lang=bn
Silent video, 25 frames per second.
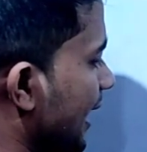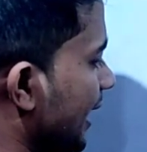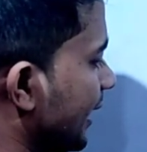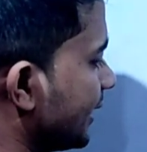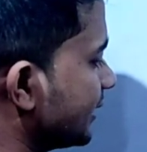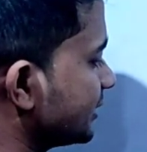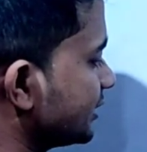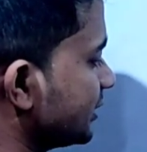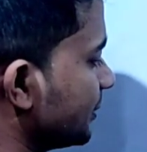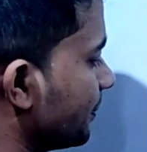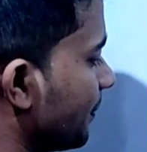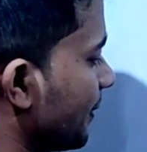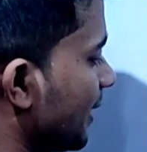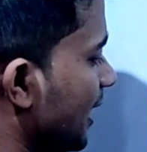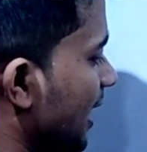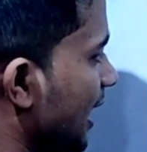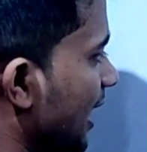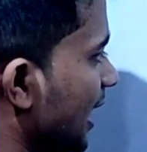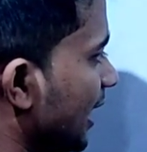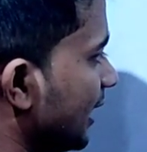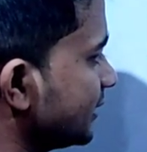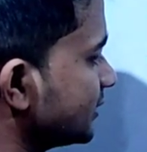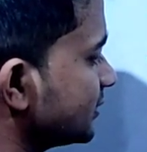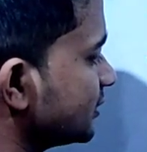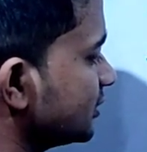এক্স
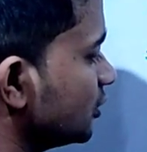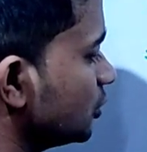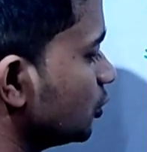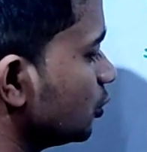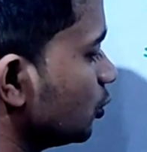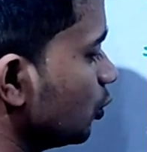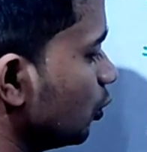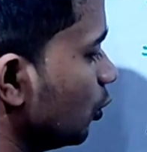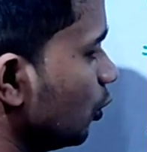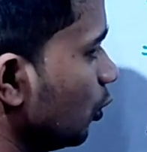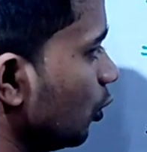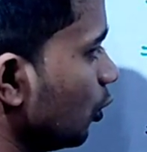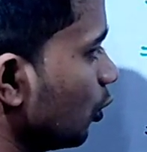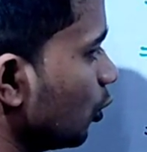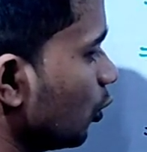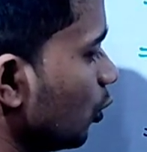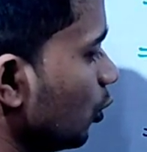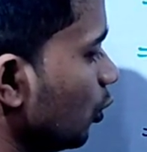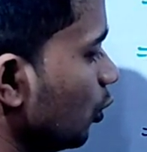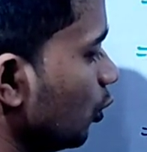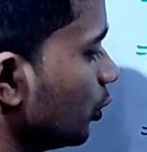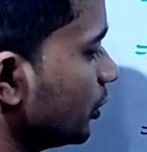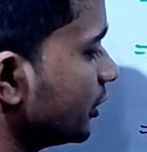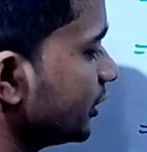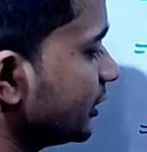প্লাস টু
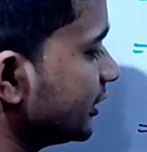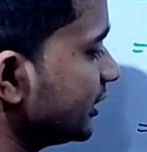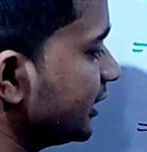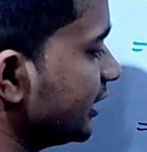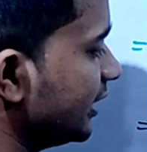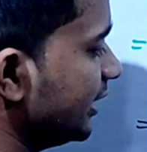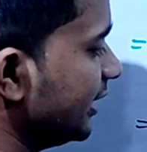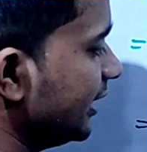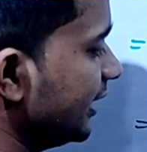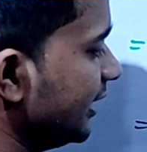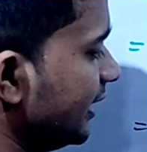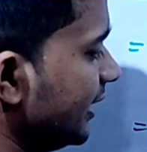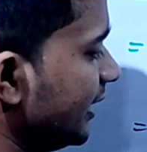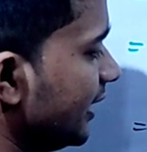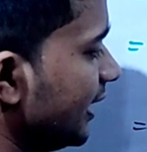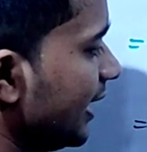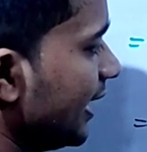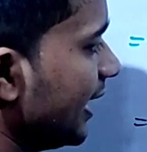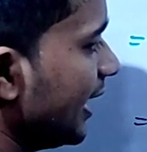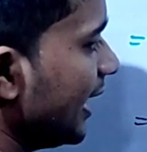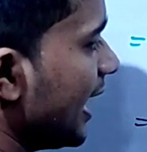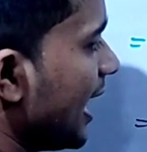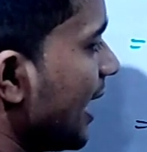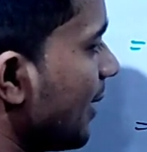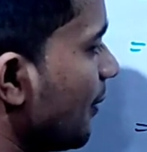রুট থ্রি
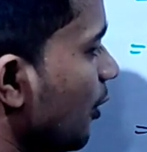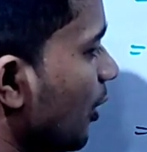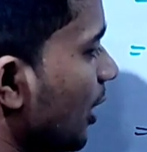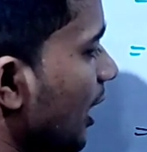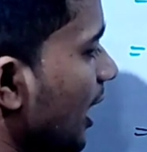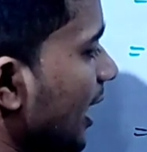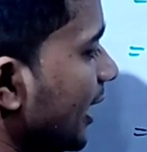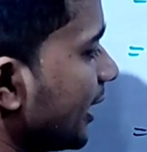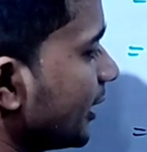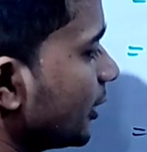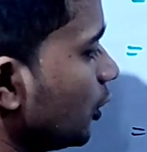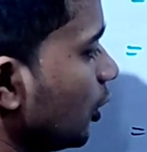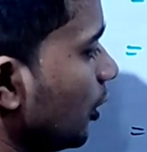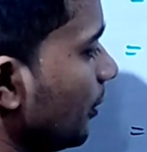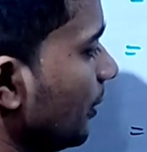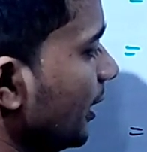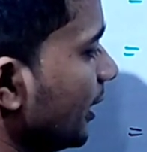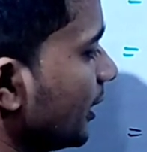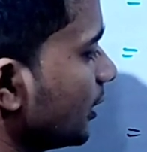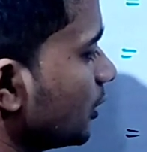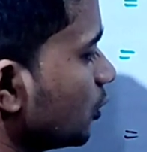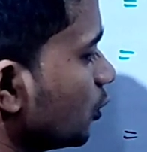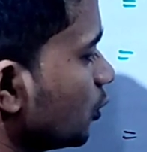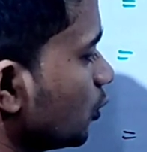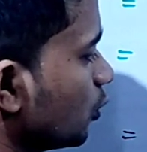এবং আরেকটি হবে
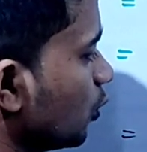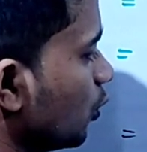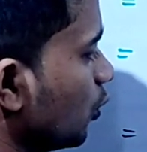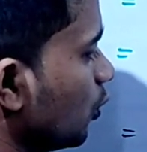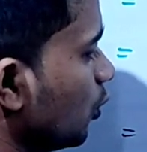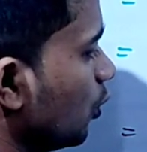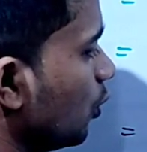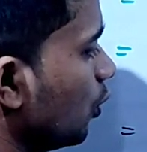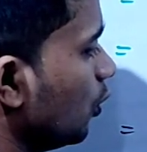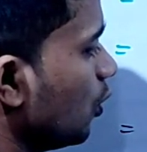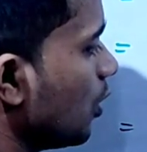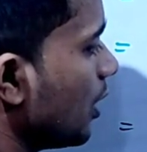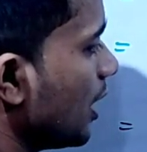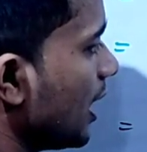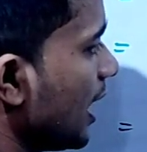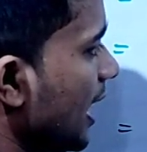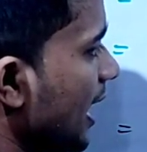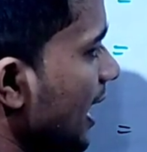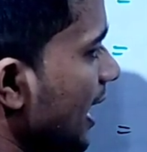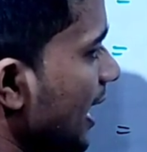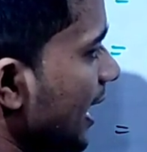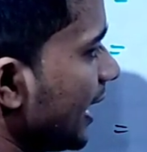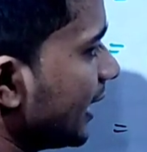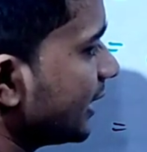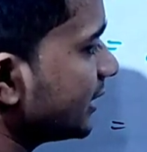টু
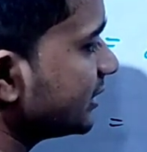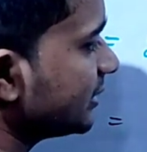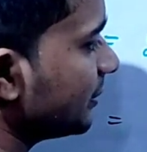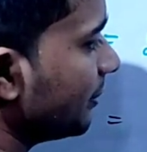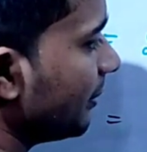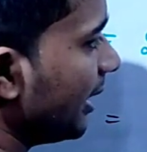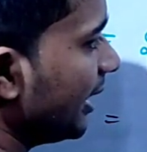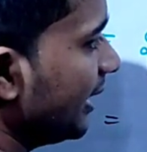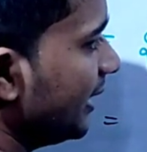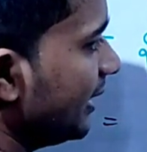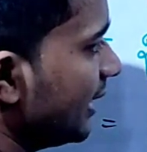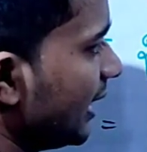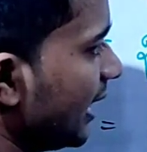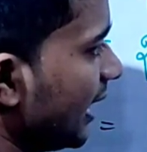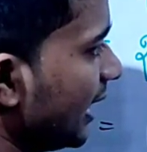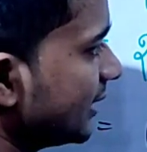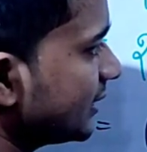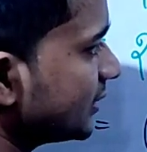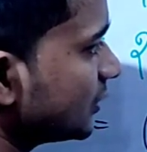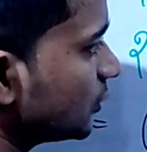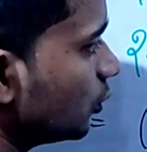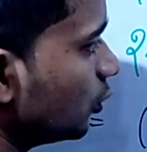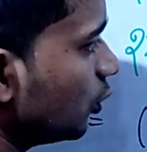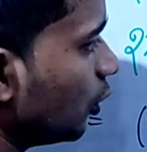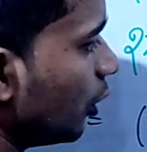এক্স
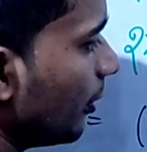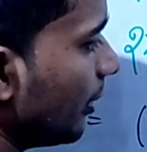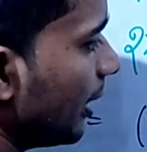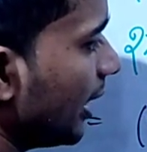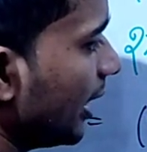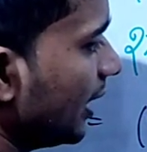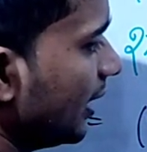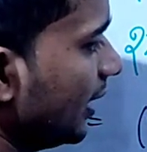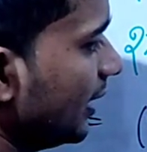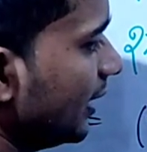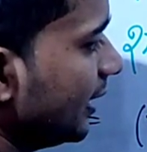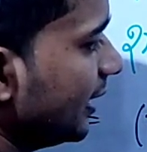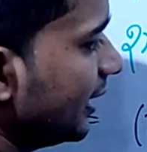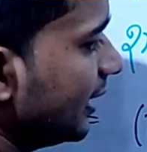মাইনাস রুট ওভার